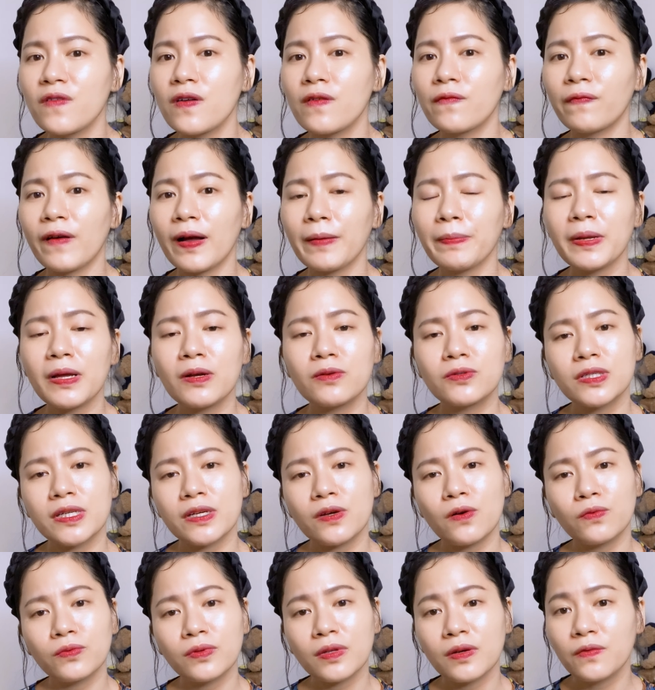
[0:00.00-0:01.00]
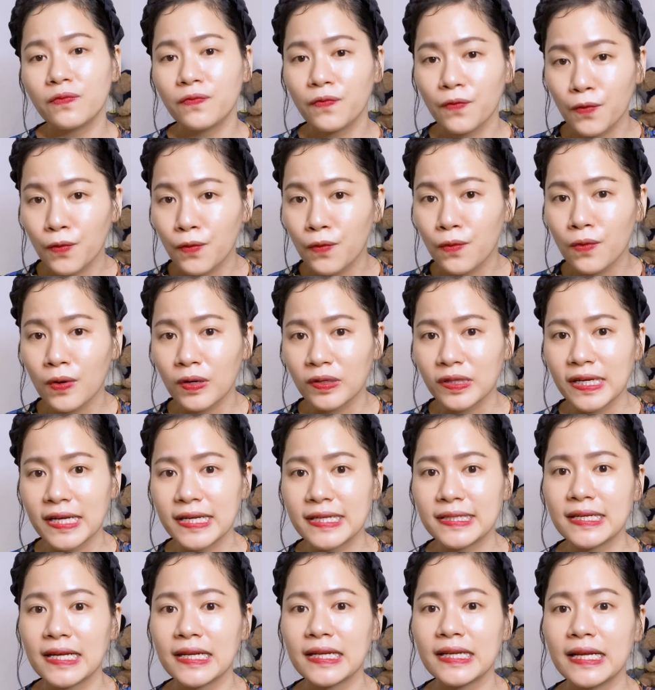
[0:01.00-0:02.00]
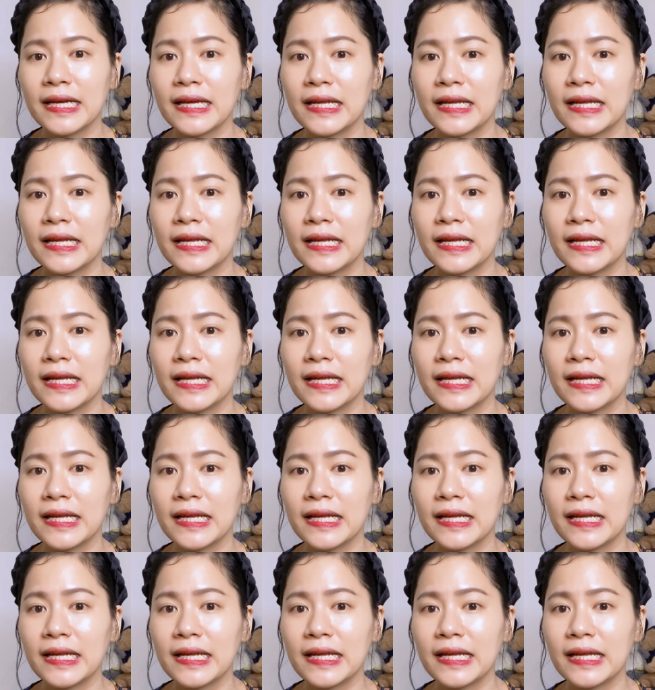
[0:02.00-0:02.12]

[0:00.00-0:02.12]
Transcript: phương pháp điều trị ung thư vú có thể dẫn